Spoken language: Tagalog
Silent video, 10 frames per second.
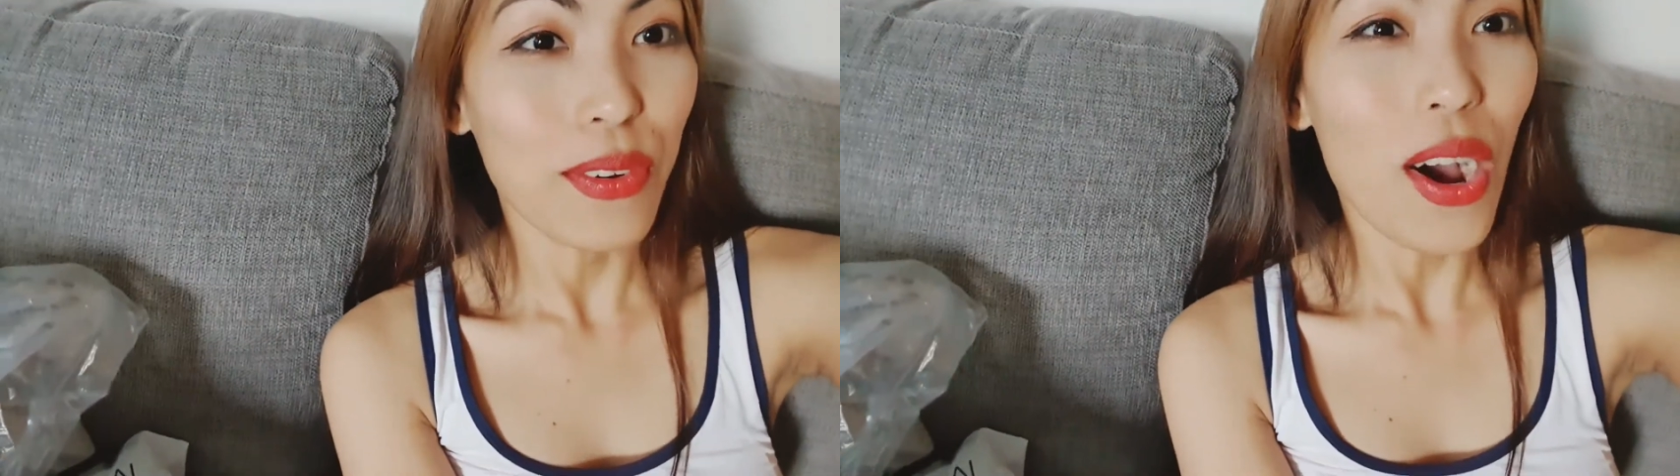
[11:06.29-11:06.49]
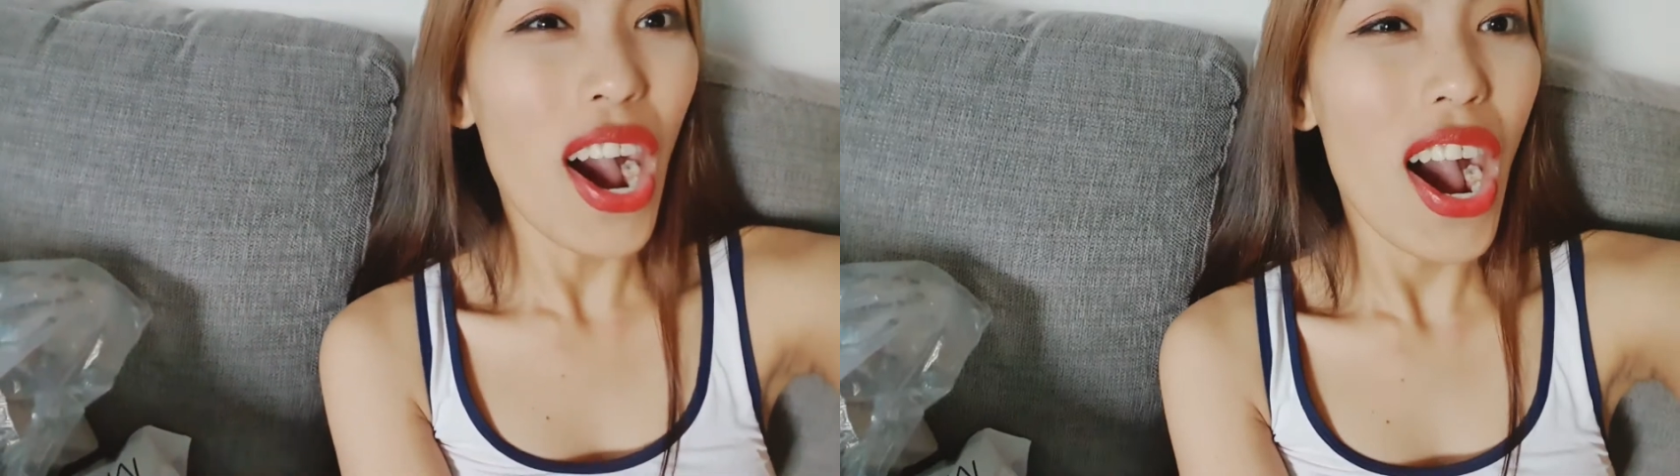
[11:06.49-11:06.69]

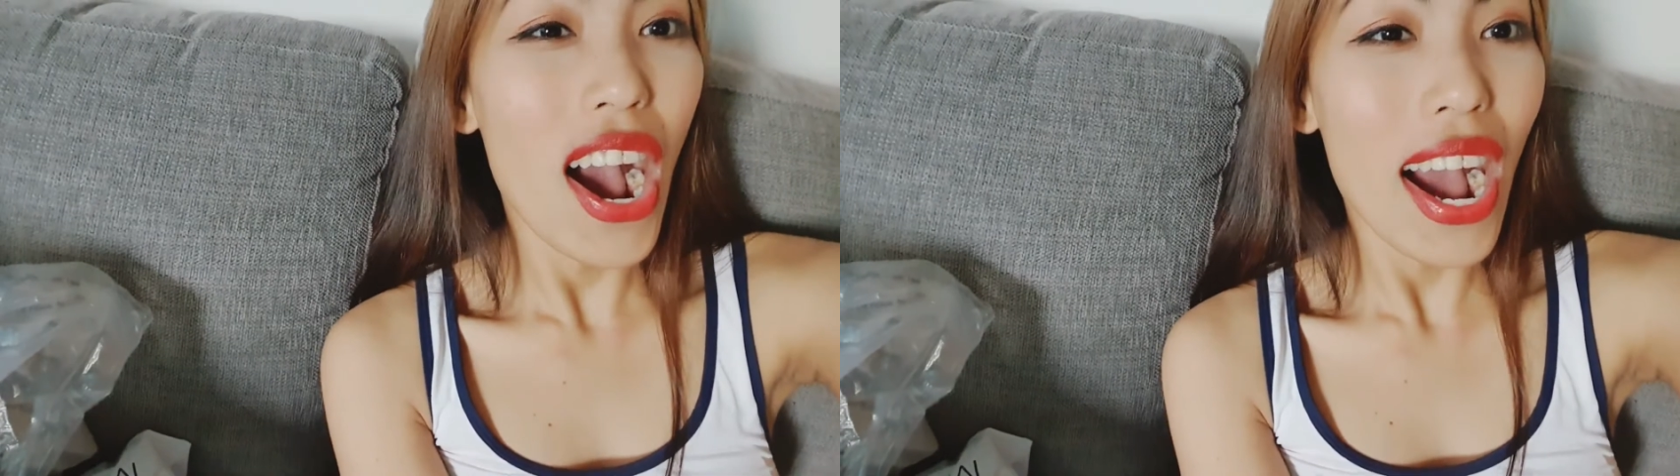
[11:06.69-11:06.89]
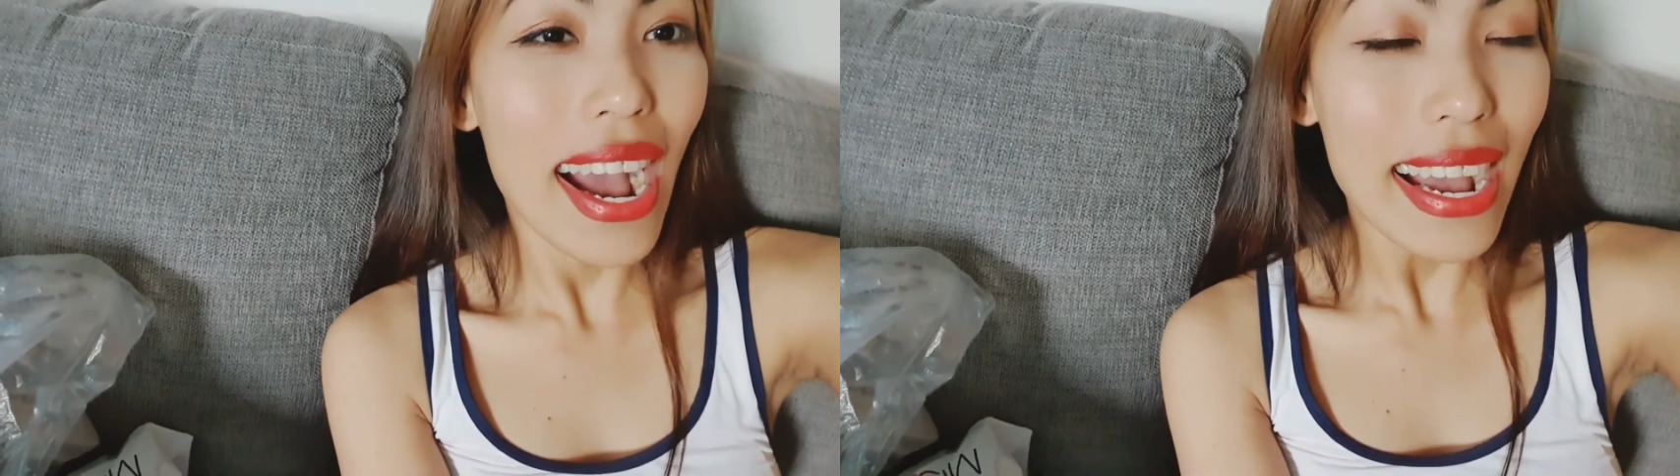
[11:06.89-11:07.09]

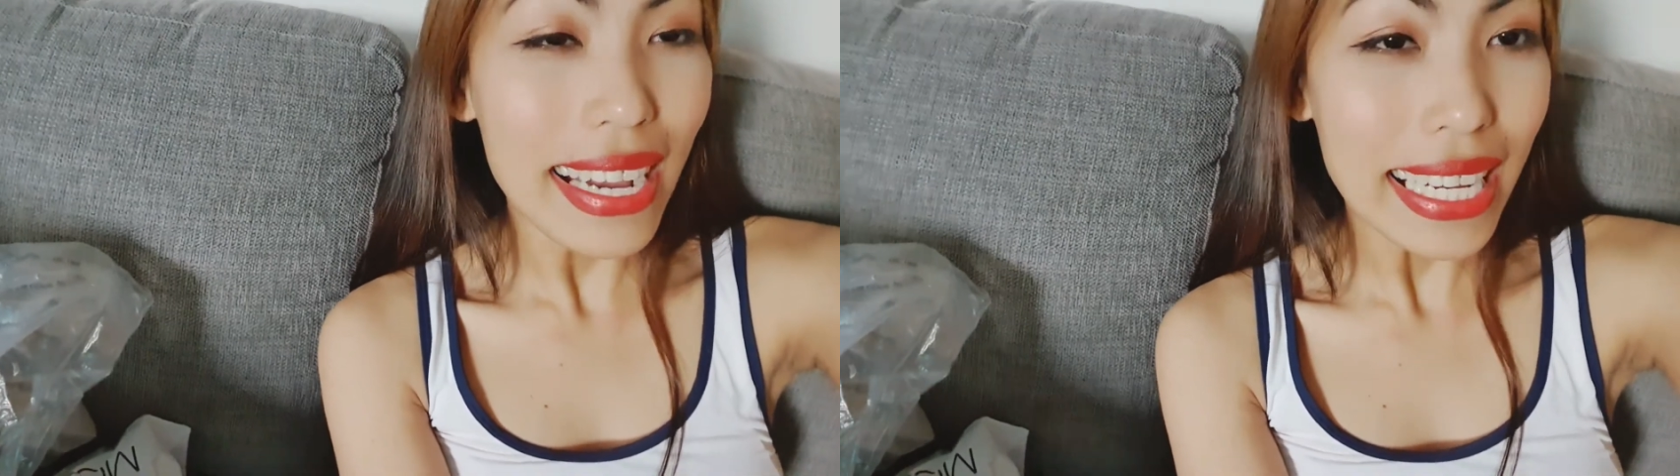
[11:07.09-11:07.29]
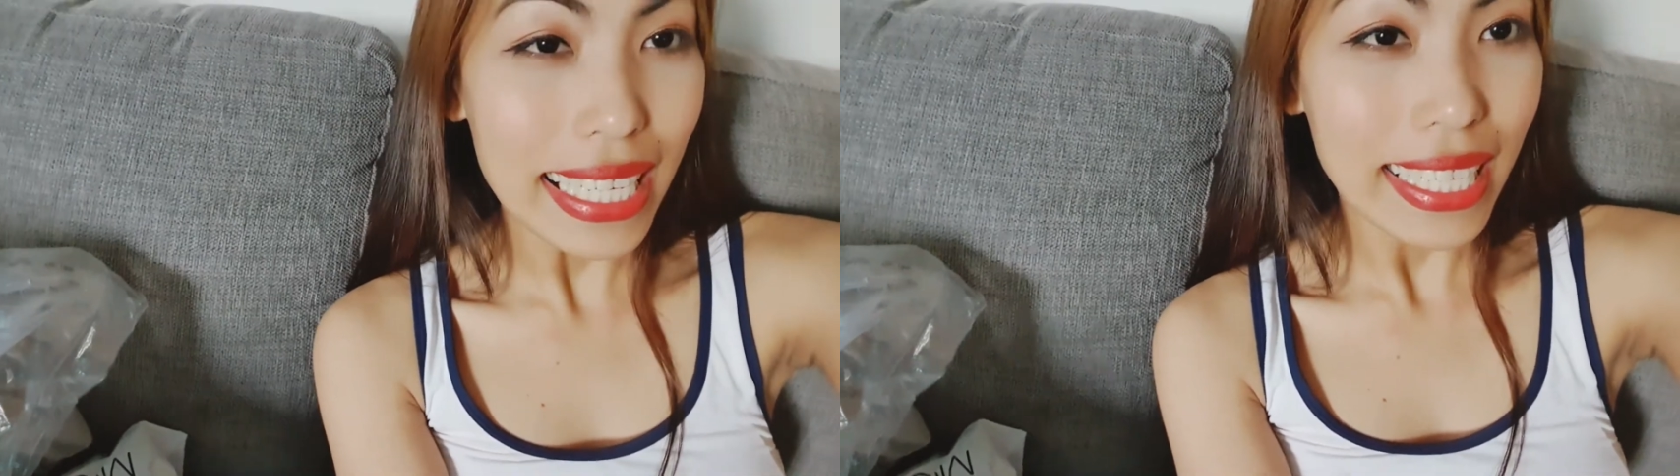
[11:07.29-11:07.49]

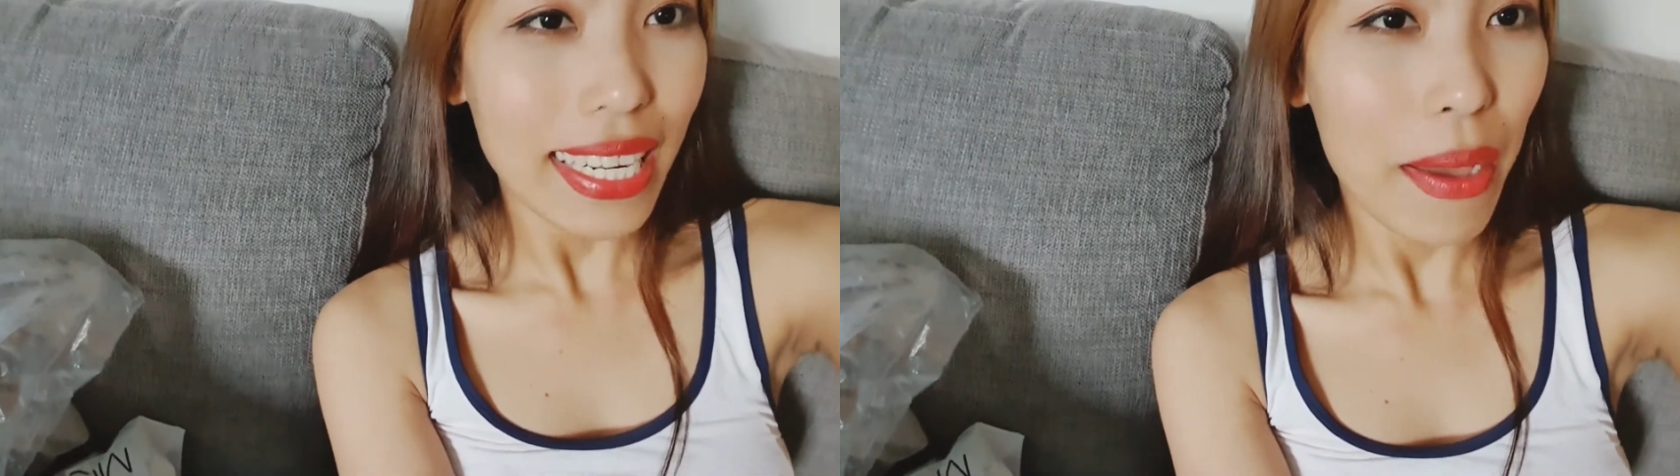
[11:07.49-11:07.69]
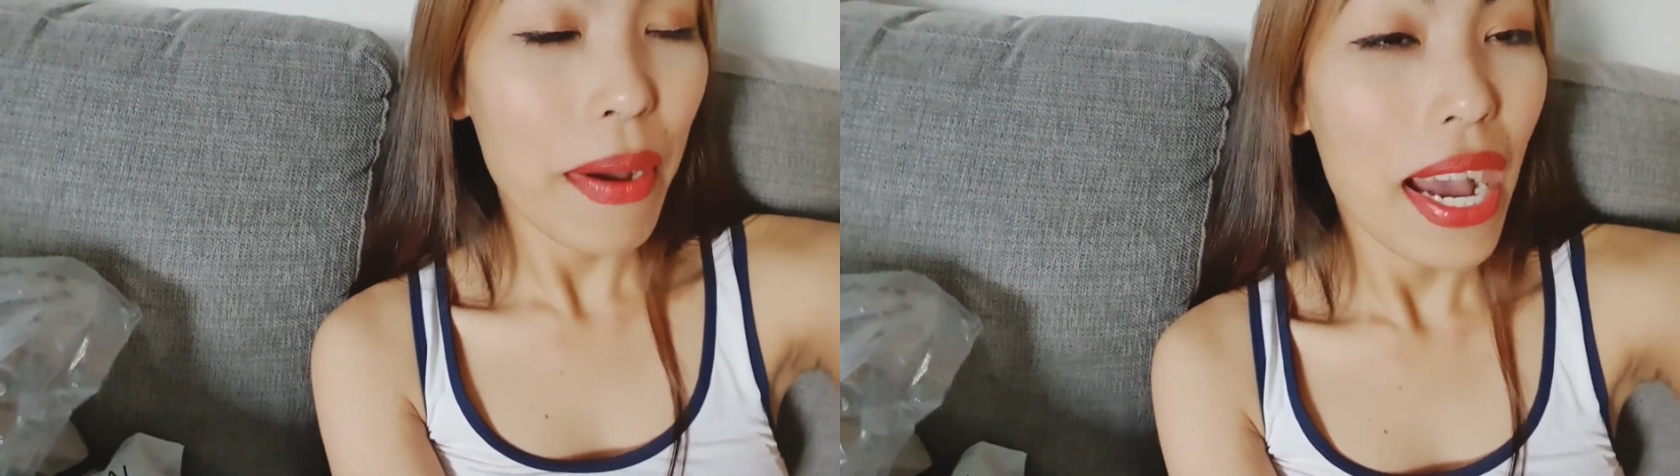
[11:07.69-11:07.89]
doon.